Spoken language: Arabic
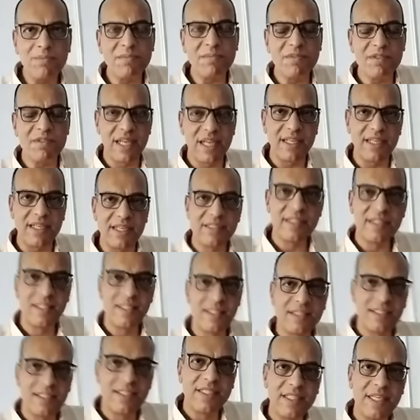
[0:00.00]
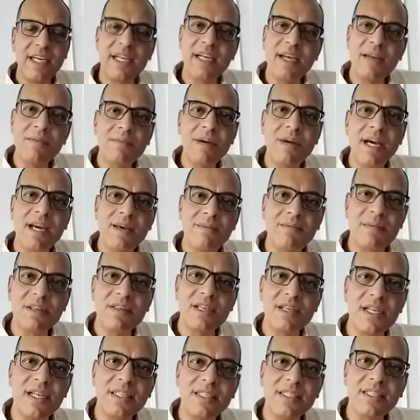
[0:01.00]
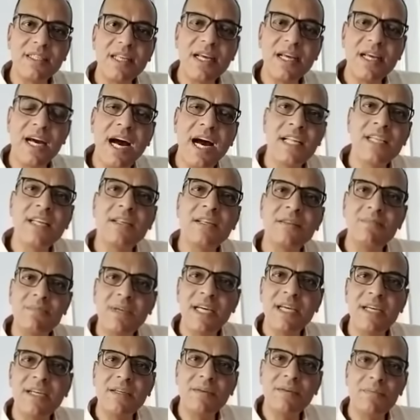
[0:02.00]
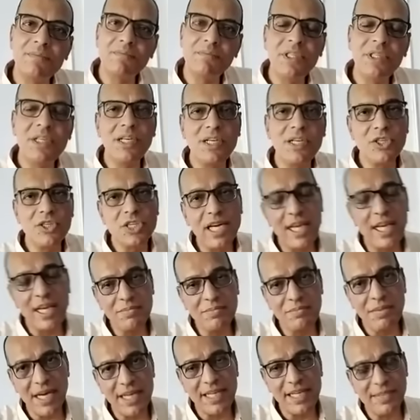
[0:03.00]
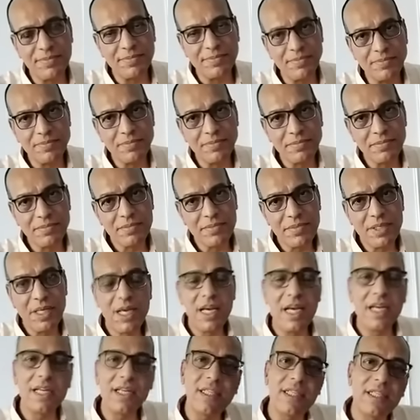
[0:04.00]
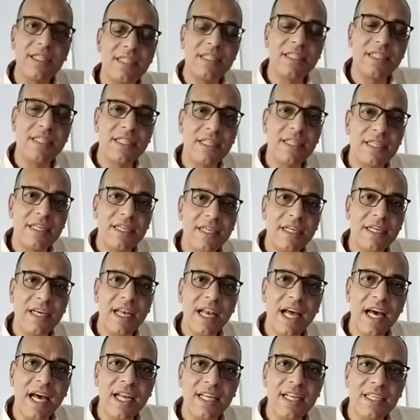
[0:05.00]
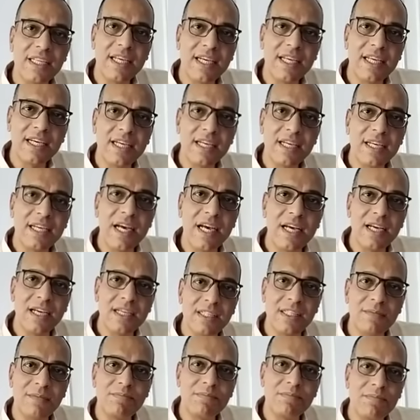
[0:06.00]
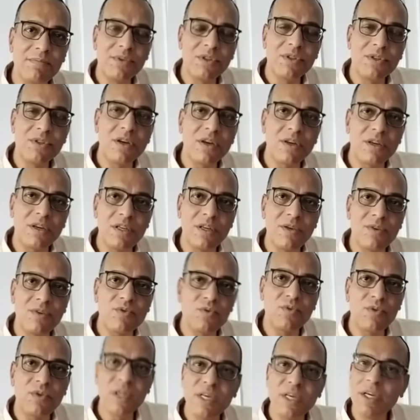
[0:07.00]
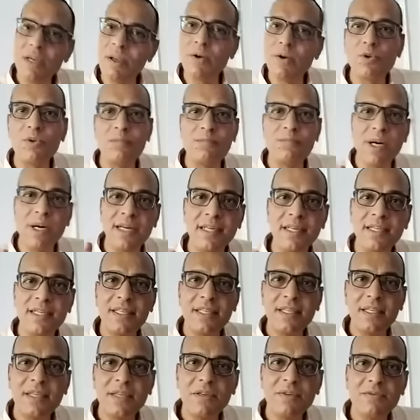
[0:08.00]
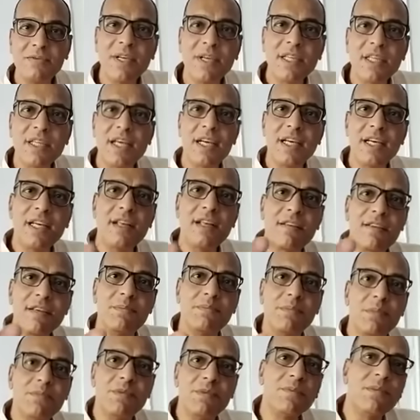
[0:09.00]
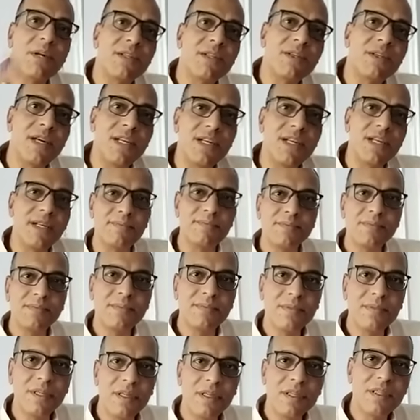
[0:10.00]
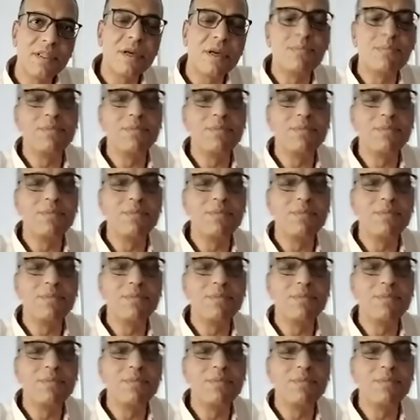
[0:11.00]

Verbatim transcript: على سبيل المثال انا كان معايا مثلا عدد ما من اللي شغالين معايا اكيد العدد ده هيتم تقليصه الى الربع فانت كده سببت بطاله